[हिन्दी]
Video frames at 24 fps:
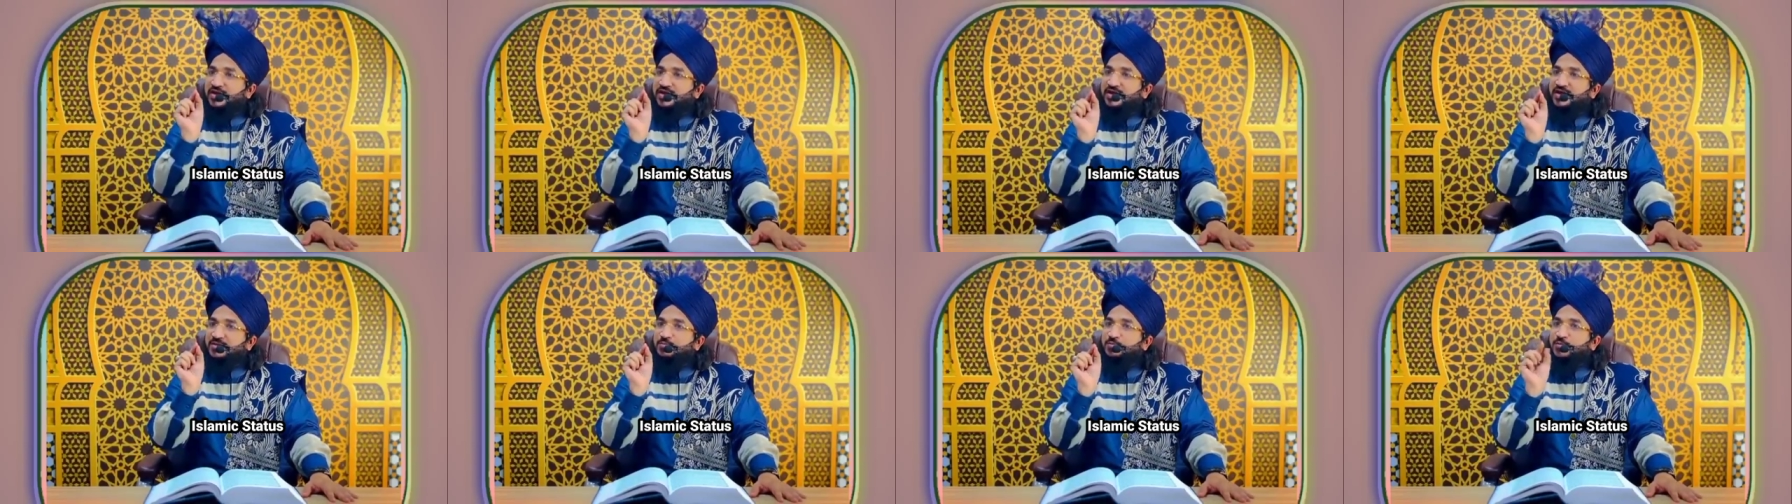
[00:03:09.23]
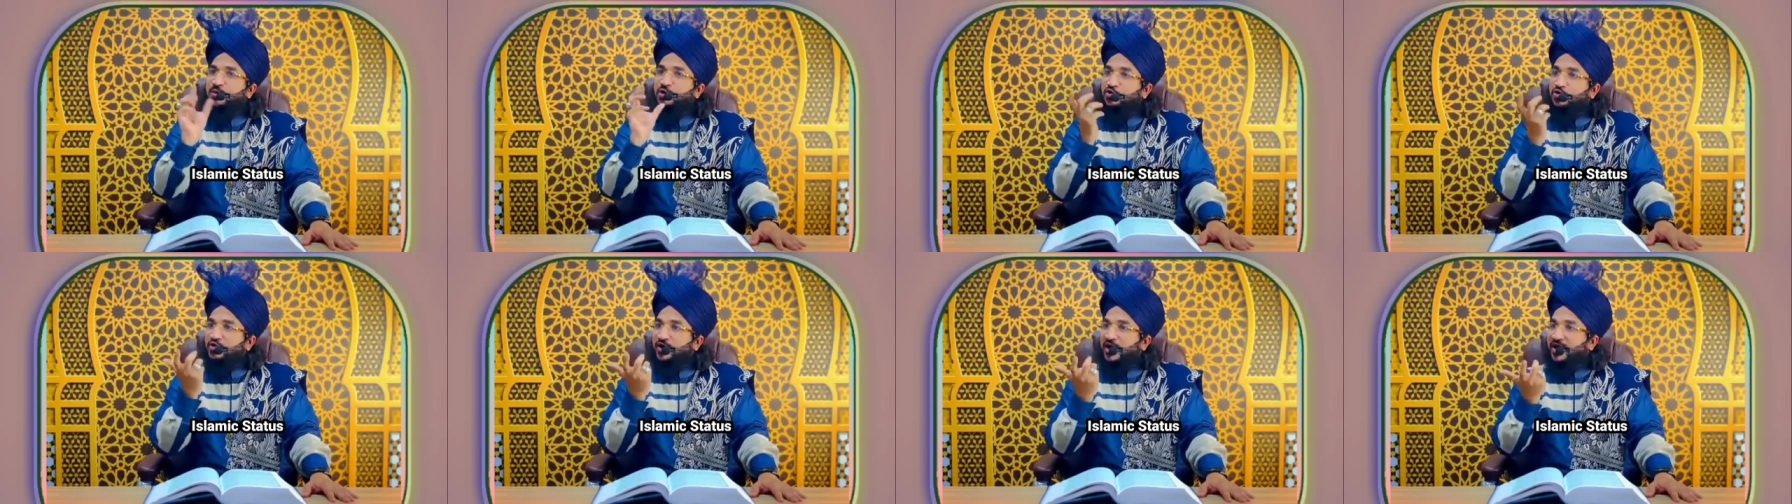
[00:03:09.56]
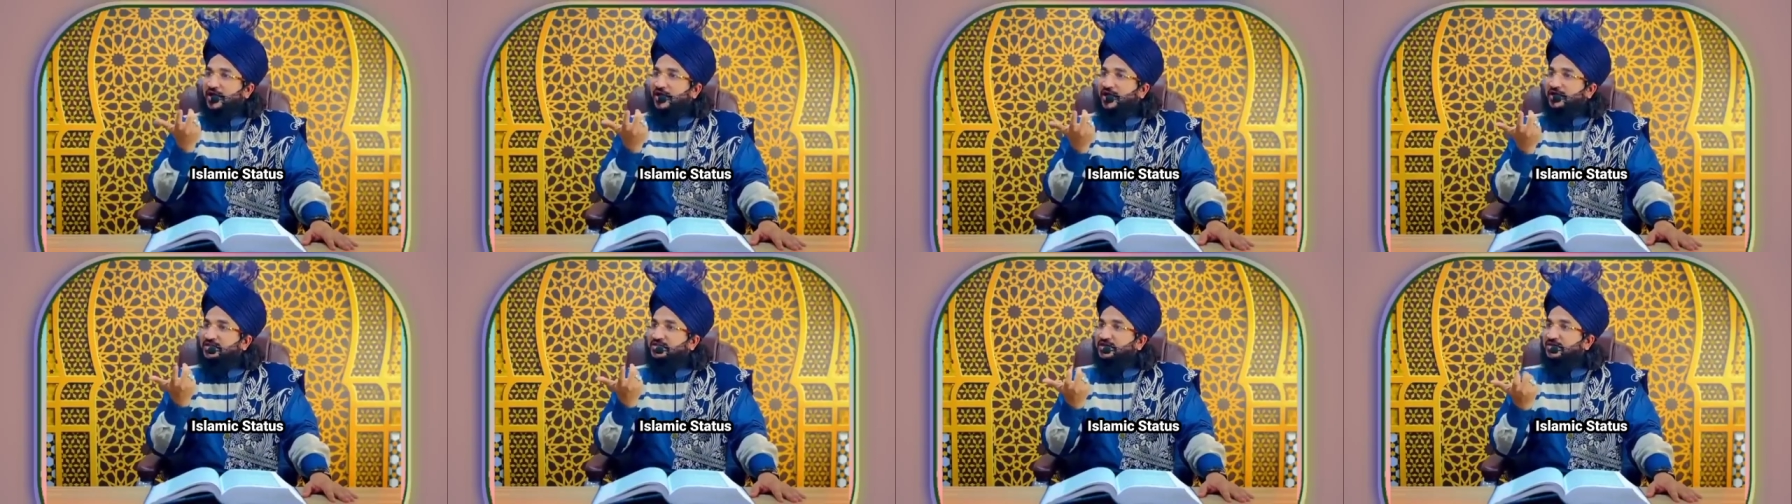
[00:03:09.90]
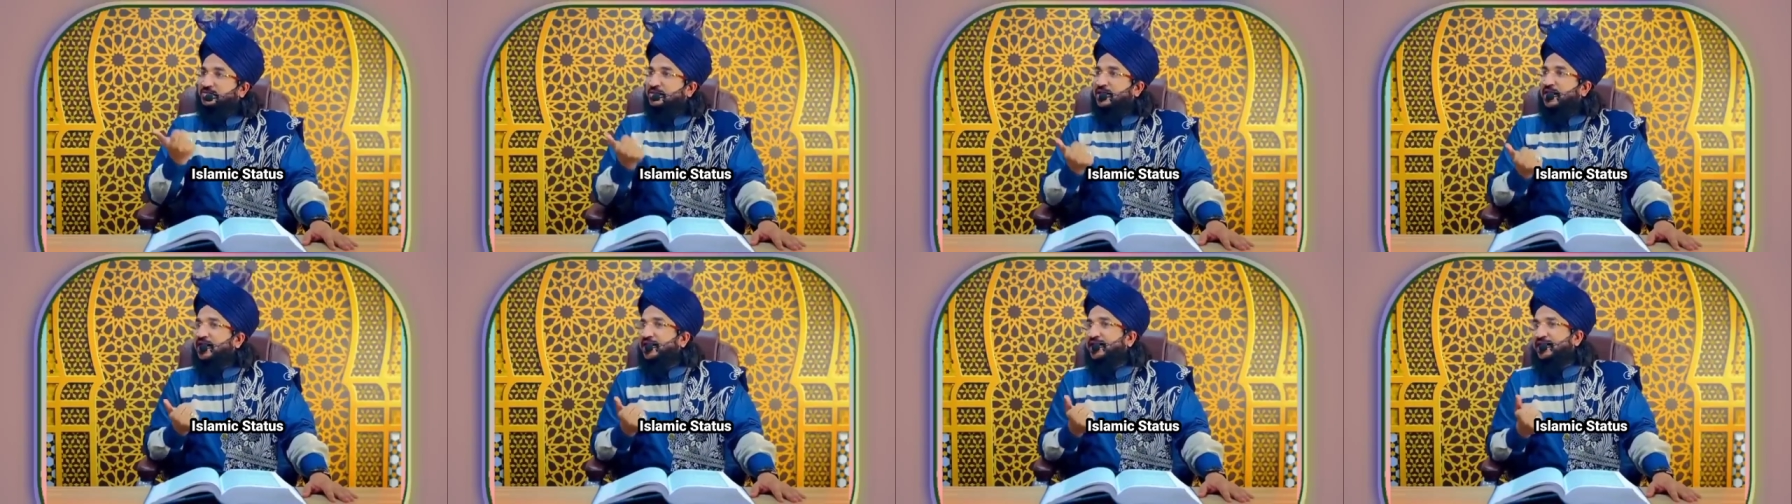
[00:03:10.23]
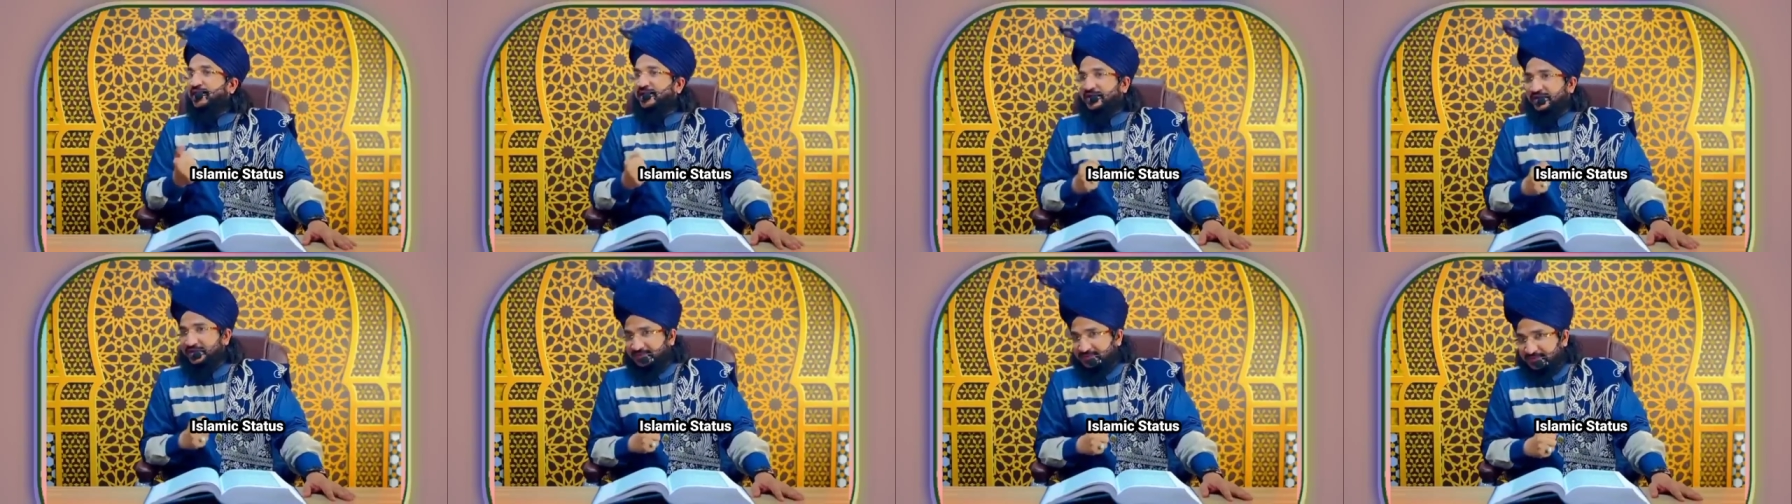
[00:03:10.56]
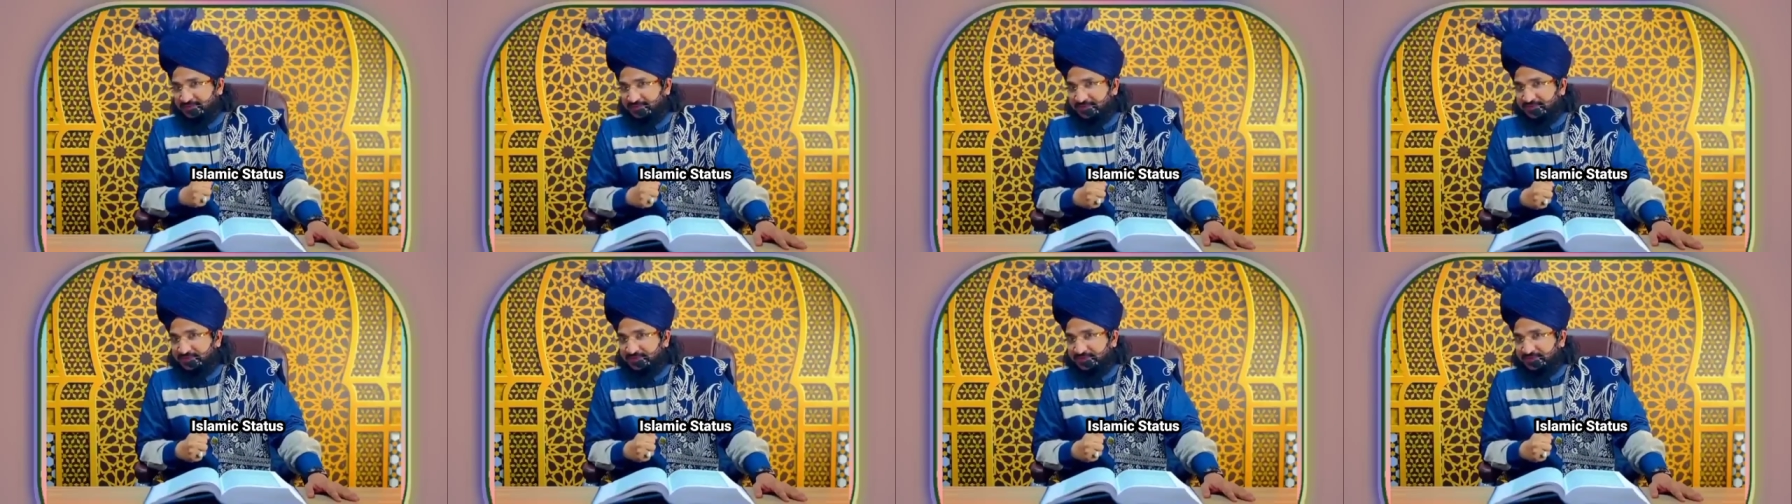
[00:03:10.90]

है ये प्लूरल है जमा है